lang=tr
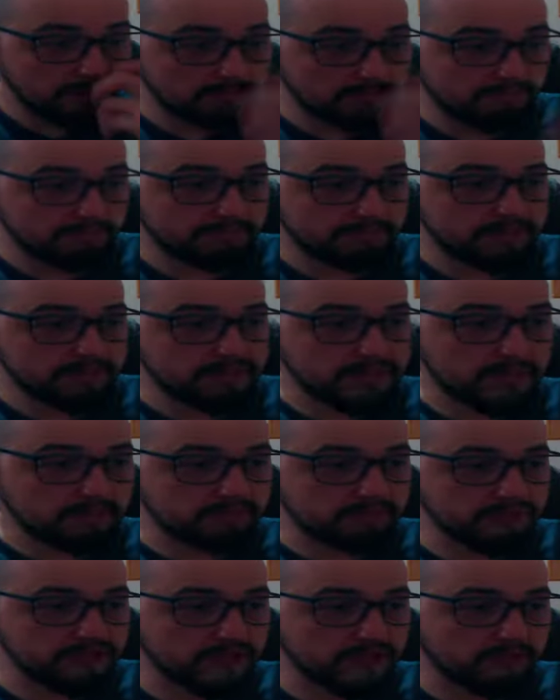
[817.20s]
Bıçak
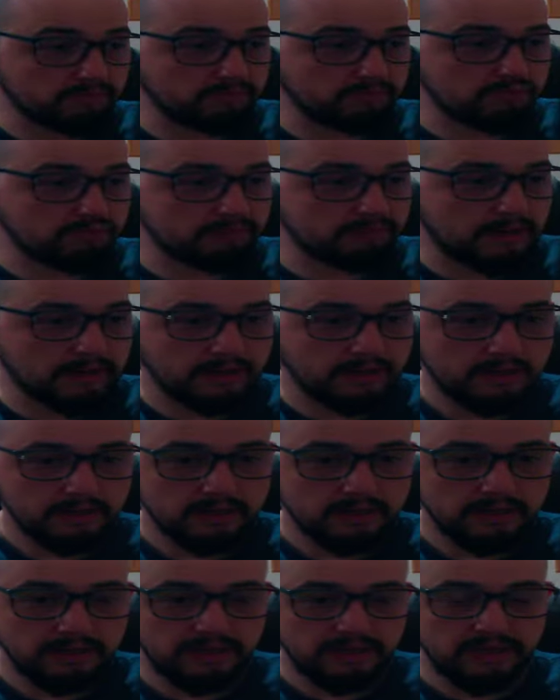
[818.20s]
mıçak vurma
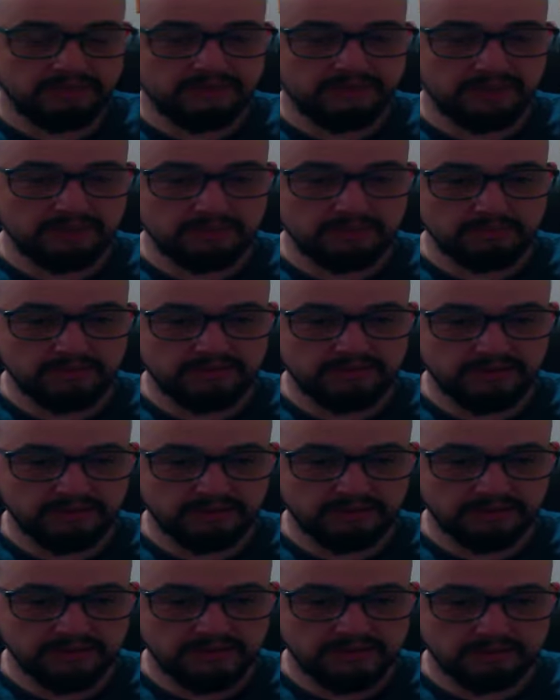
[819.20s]
efekti efekti
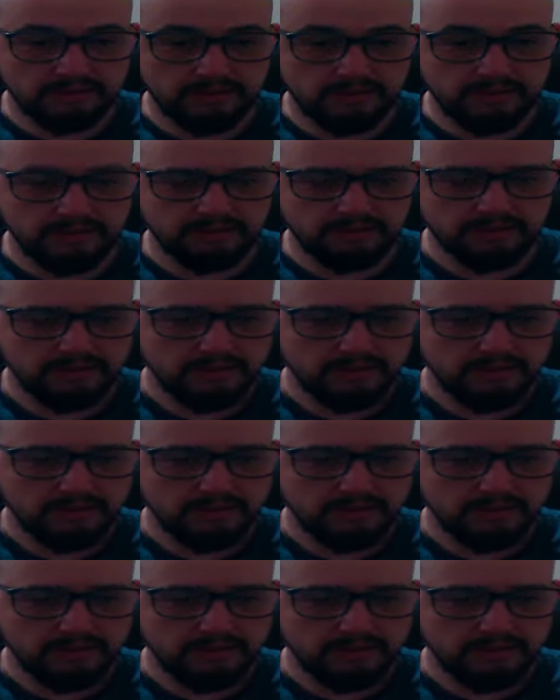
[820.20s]
nasıl? Bakayım.